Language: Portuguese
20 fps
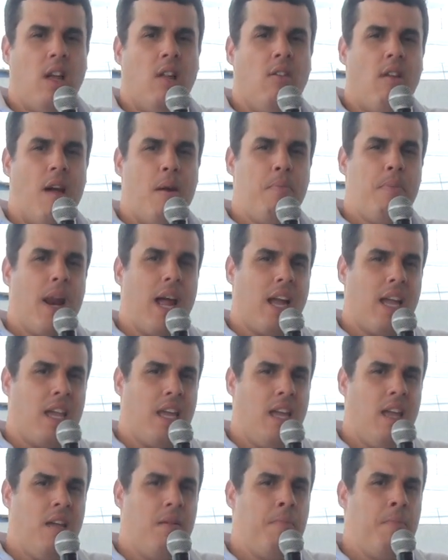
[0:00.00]
né, para
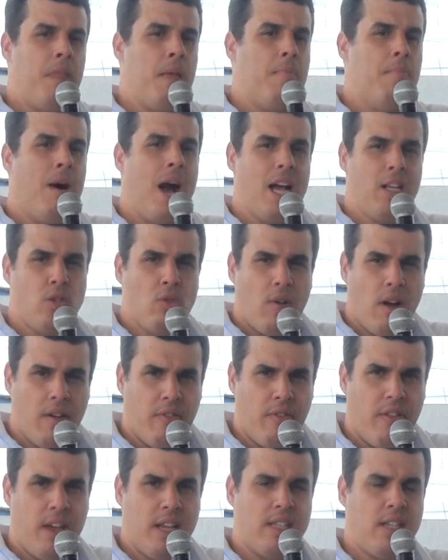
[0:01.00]
que, mais uma
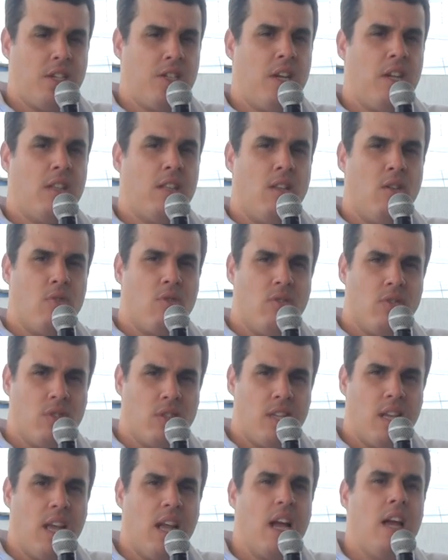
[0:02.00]
vez, a gente não
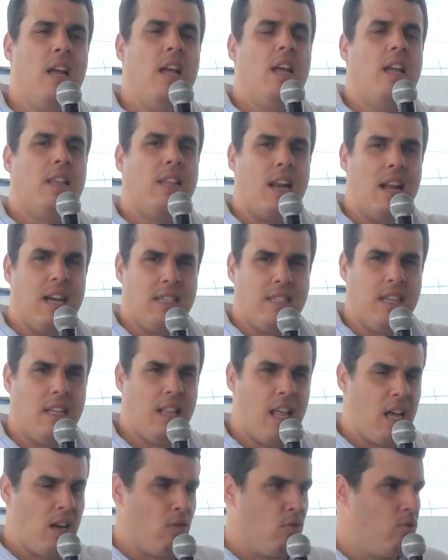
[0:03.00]
consiga trazer
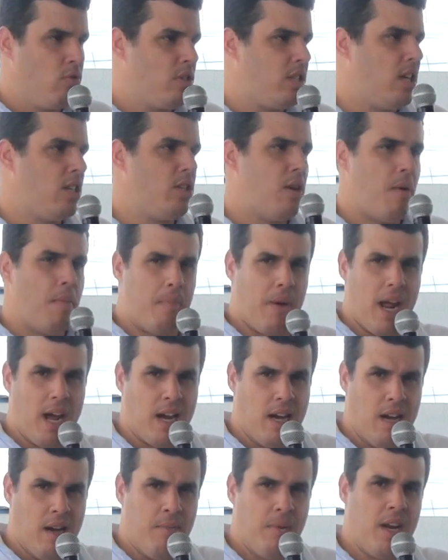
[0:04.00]
denúncias para a
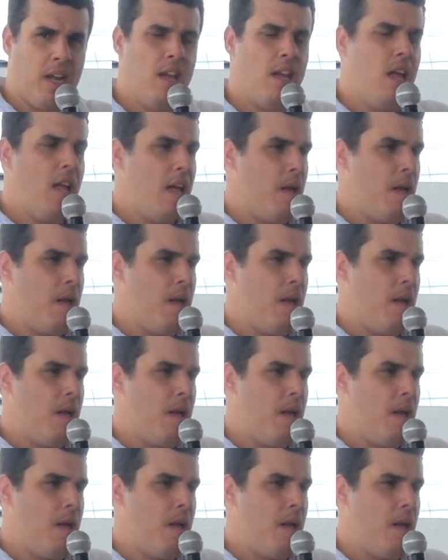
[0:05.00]
Câmara